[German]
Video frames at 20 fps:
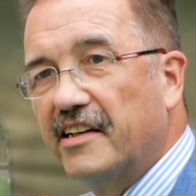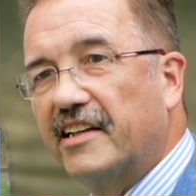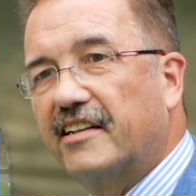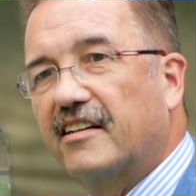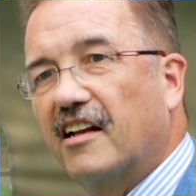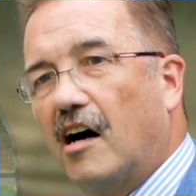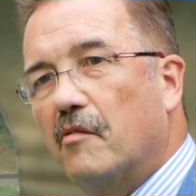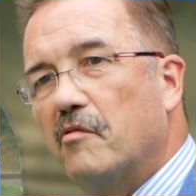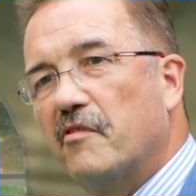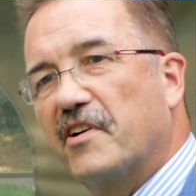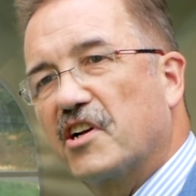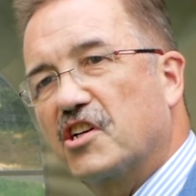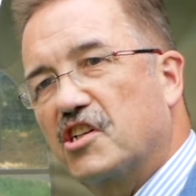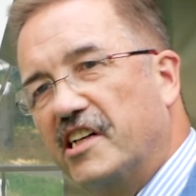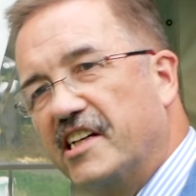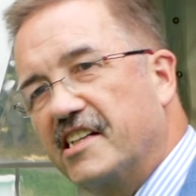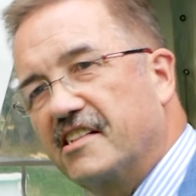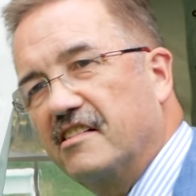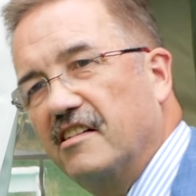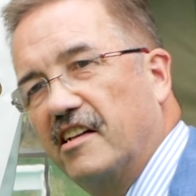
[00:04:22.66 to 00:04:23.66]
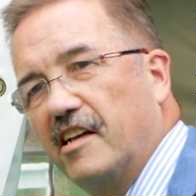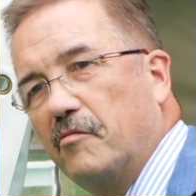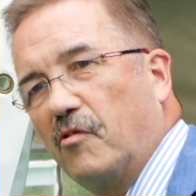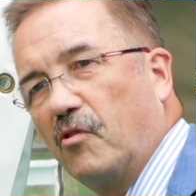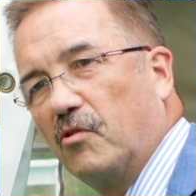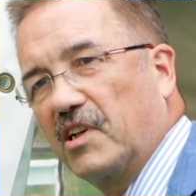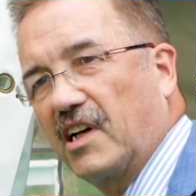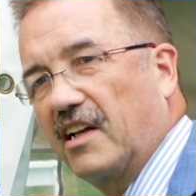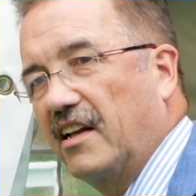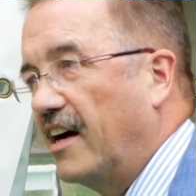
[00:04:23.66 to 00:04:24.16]
ich glaube, wir schließen, liebe
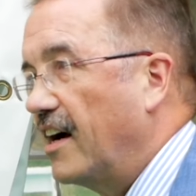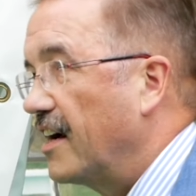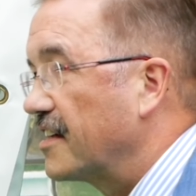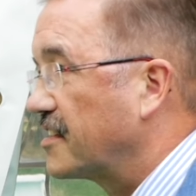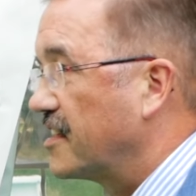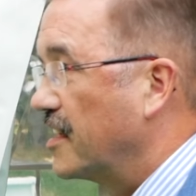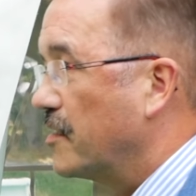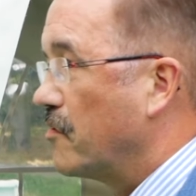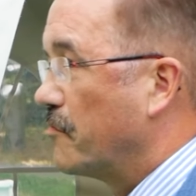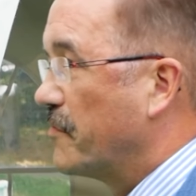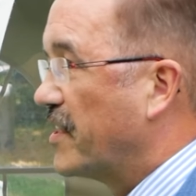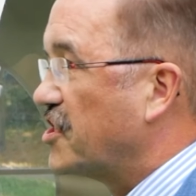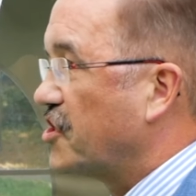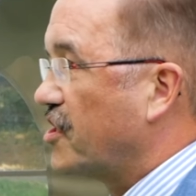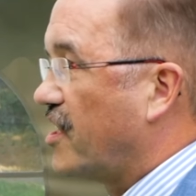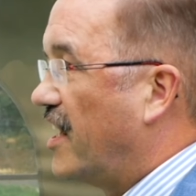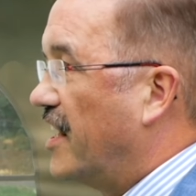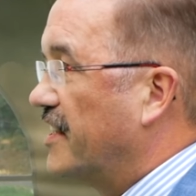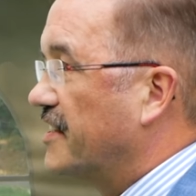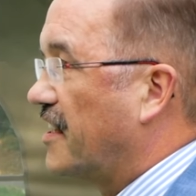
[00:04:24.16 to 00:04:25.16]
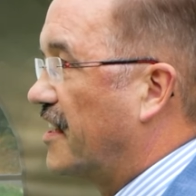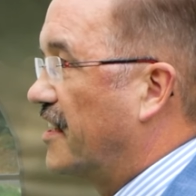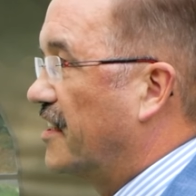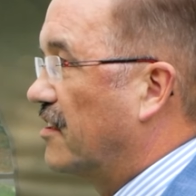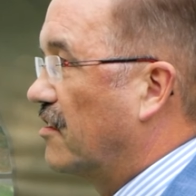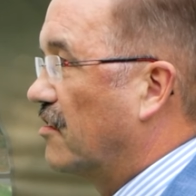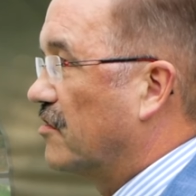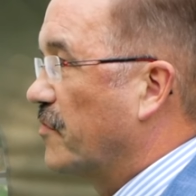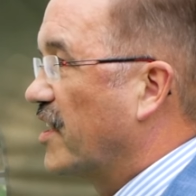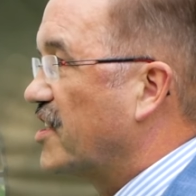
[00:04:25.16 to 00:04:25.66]
Ute Klaas, liebe Mitstreiterinnen und